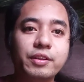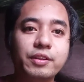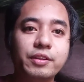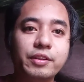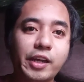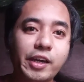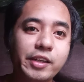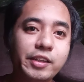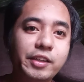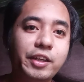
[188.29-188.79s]

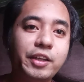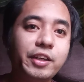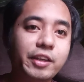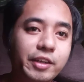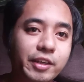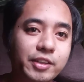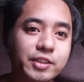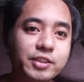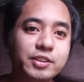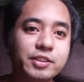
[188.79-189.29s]
30
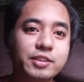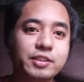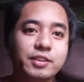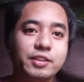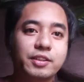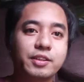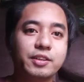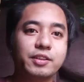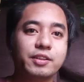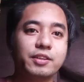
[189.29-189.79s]
years.
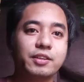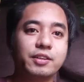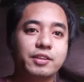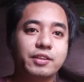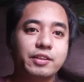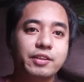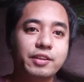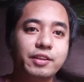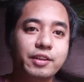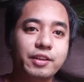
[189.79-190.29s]

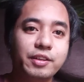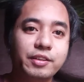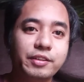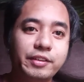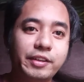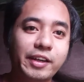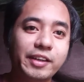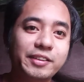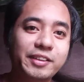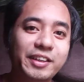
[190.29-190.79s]

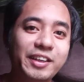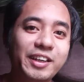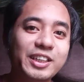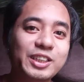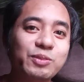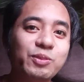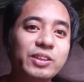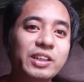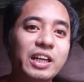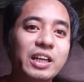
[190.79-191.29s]
30 years
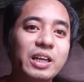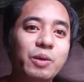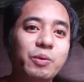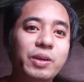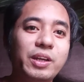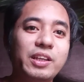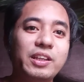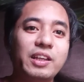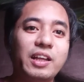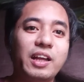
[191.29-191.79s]
mong
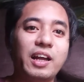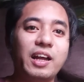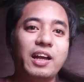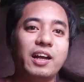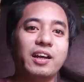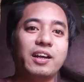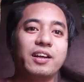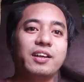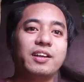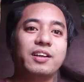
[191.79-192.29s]
gagawin
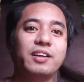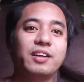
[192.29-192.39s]
ang